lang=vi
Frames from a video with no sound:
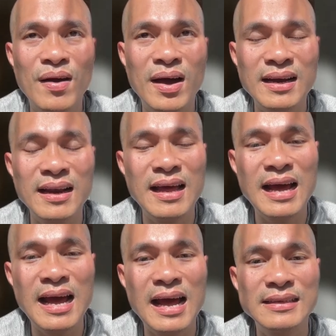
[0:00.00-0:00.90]
hoặc
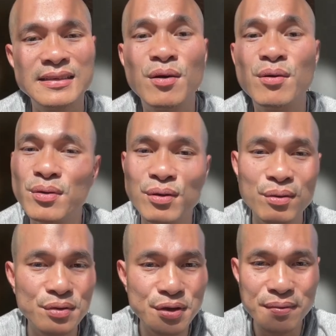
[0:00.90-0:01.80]
là
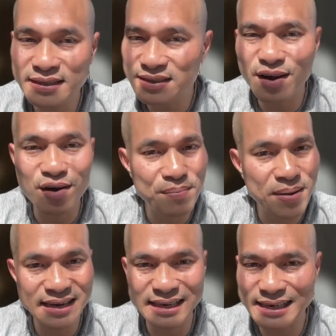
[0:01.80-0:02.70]
Total US Stock
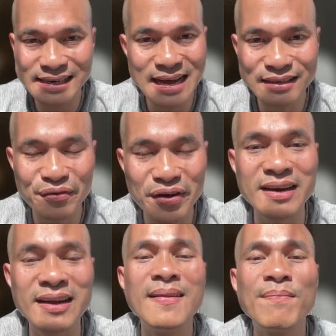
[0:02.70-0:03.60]
Market Index
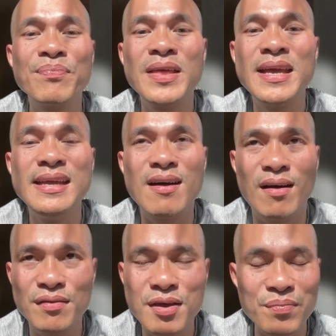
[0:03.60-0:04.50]
Fund thì
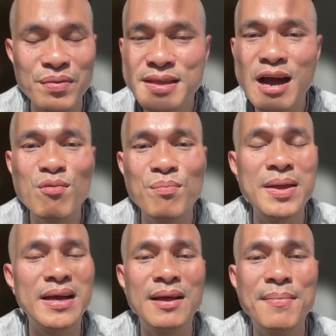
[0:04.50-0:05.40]
nó giống như nhau
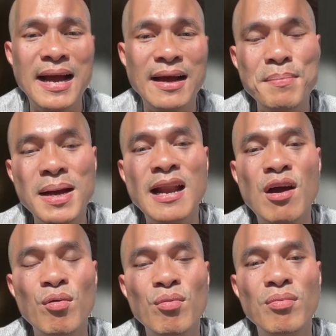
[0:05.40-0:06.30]
miễn là bạn bắt
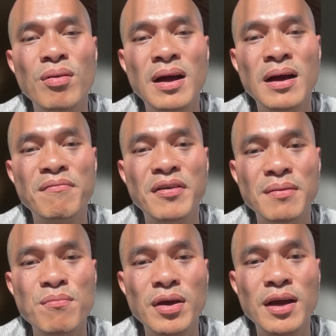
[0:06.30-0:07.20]
đầu uh,
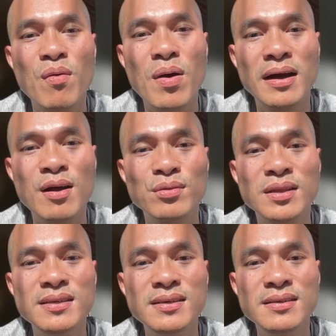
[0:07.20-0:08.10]
với một cái khoản đầu
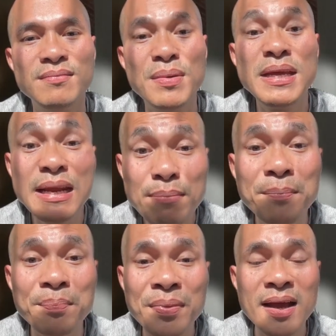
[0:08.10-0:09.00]
tư
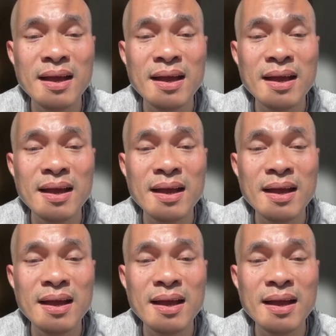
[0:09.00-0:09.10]
minimum